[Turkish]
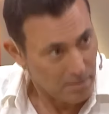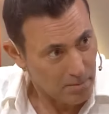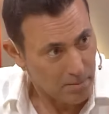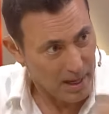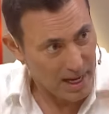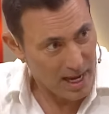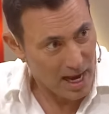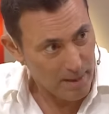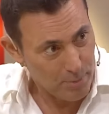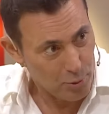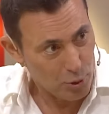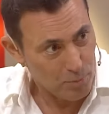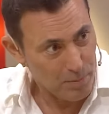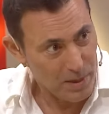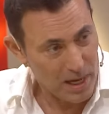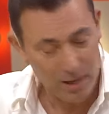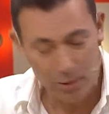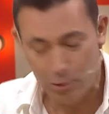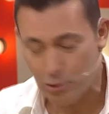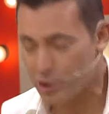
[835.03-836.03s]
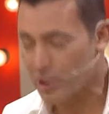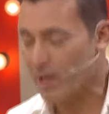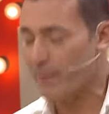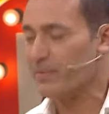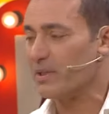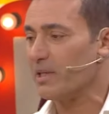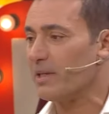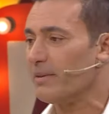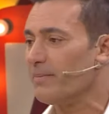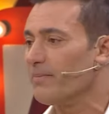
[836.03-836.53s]
Bayağı büyük bir anons
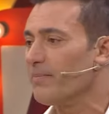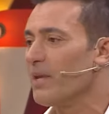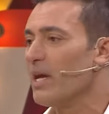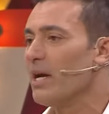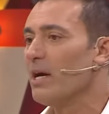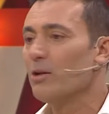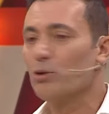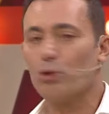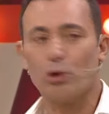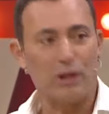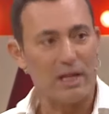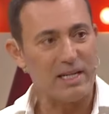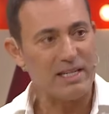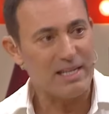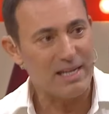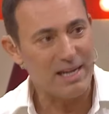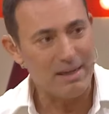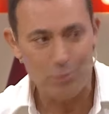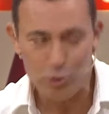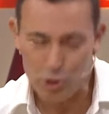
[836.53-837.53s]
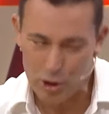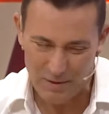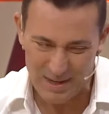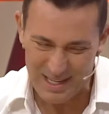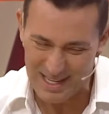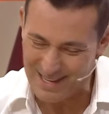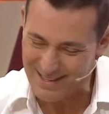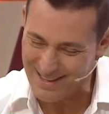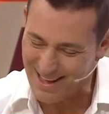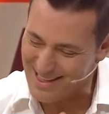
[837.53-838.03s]
yaptık. Dolayısıyla Mustafa
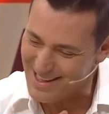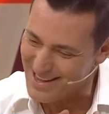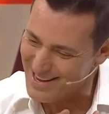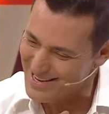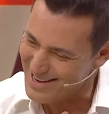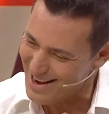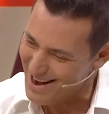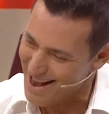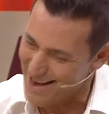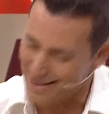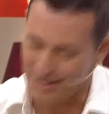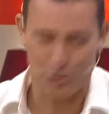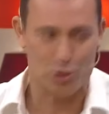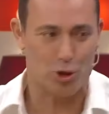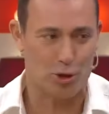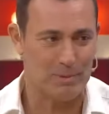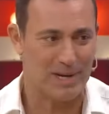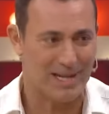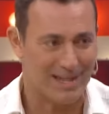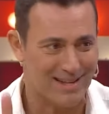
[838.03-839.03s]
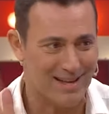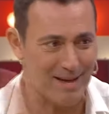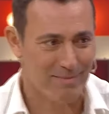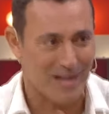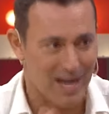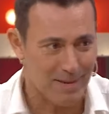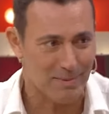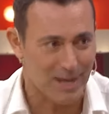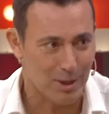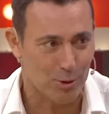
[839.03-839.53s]
Sandal'la hiç alakası olmayan
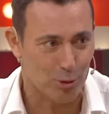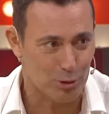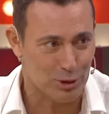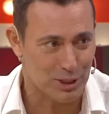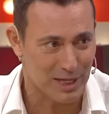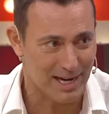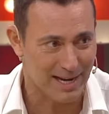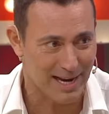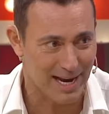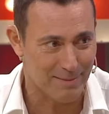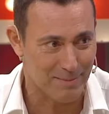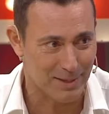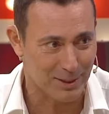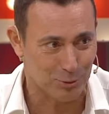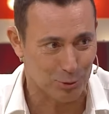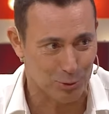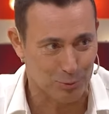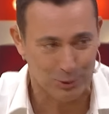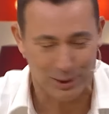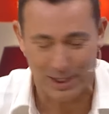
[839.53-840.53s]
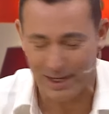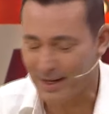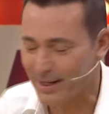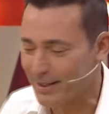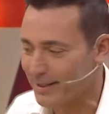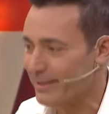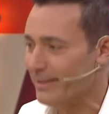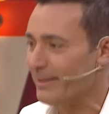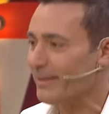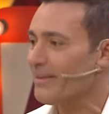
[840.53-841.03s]
adamlar bile konsere gelmek durumunda
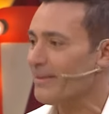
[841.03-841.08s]
kaldı.